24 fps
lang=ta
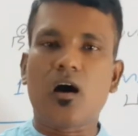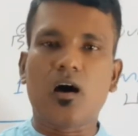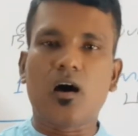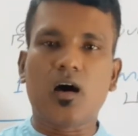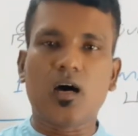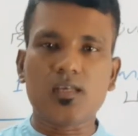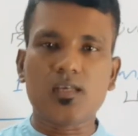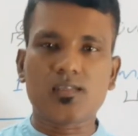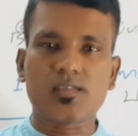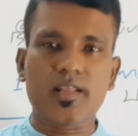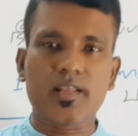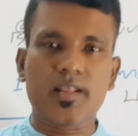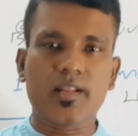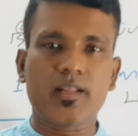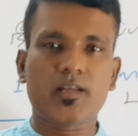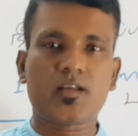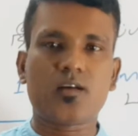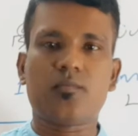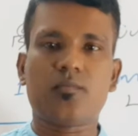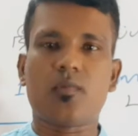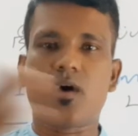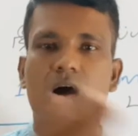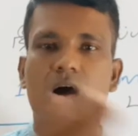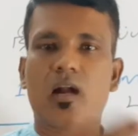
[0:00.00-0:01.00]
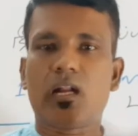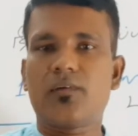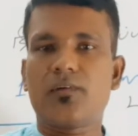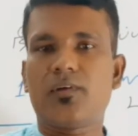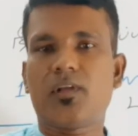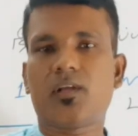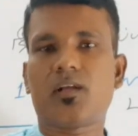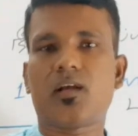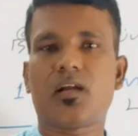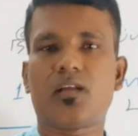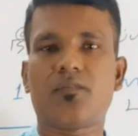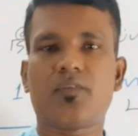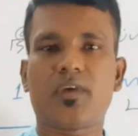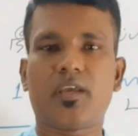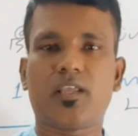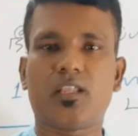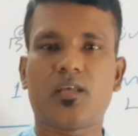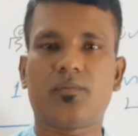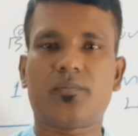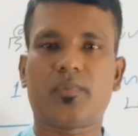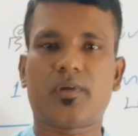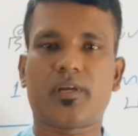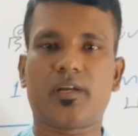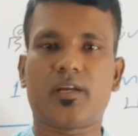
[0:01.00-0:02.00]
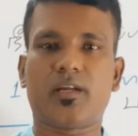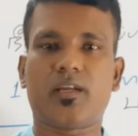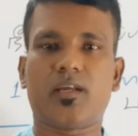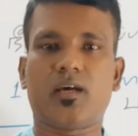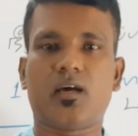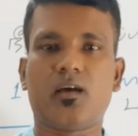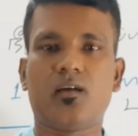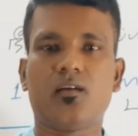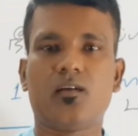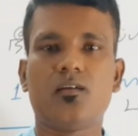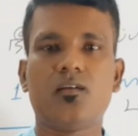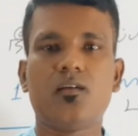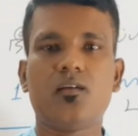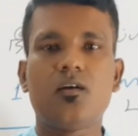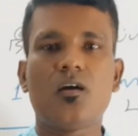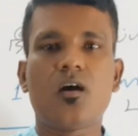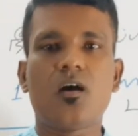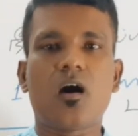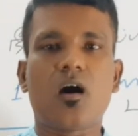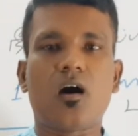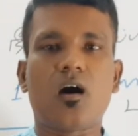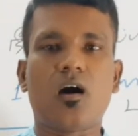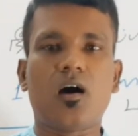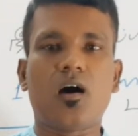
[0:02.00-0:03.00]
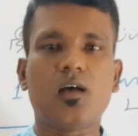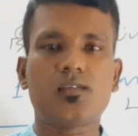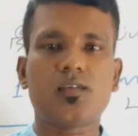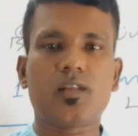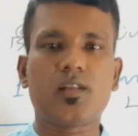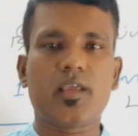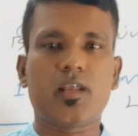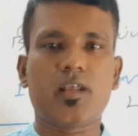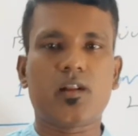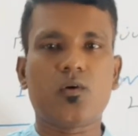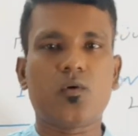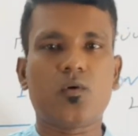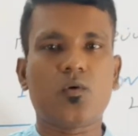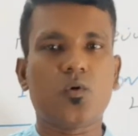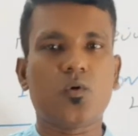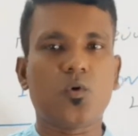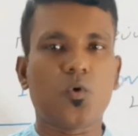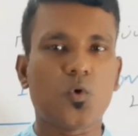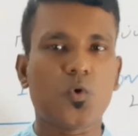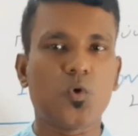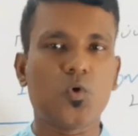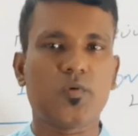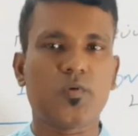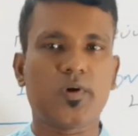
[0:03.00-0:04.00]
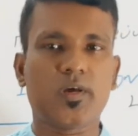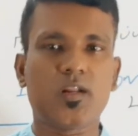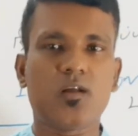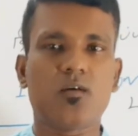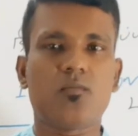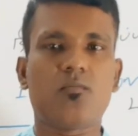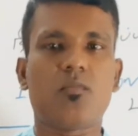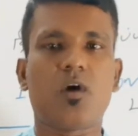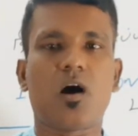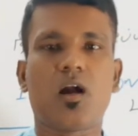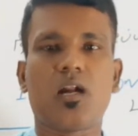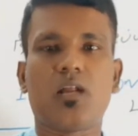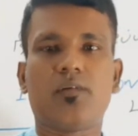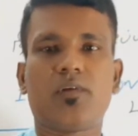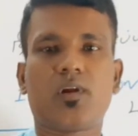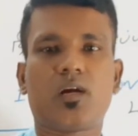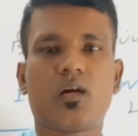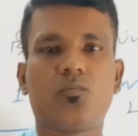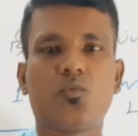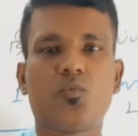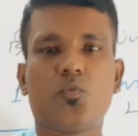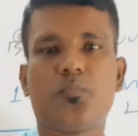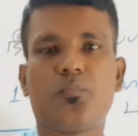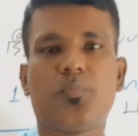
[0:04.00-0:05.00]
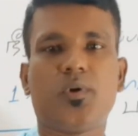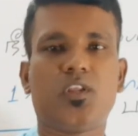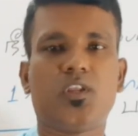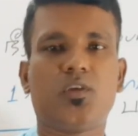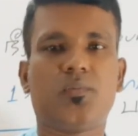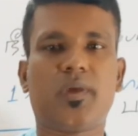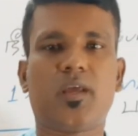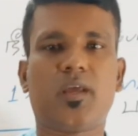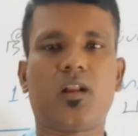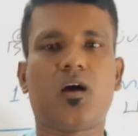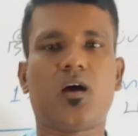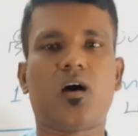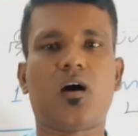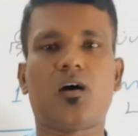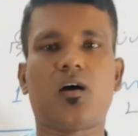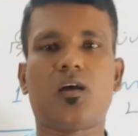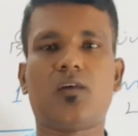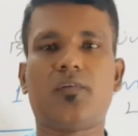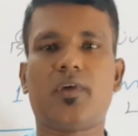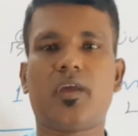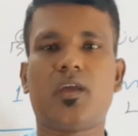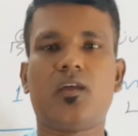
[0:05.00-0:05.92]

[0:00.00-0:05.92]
ஆசிரியருக்கு மாணவருக்கான விகிதம் கேட்டால் ஆசிரியர் ஒருவர் மாணவர்கள் முப்பது பேர் ஆகவே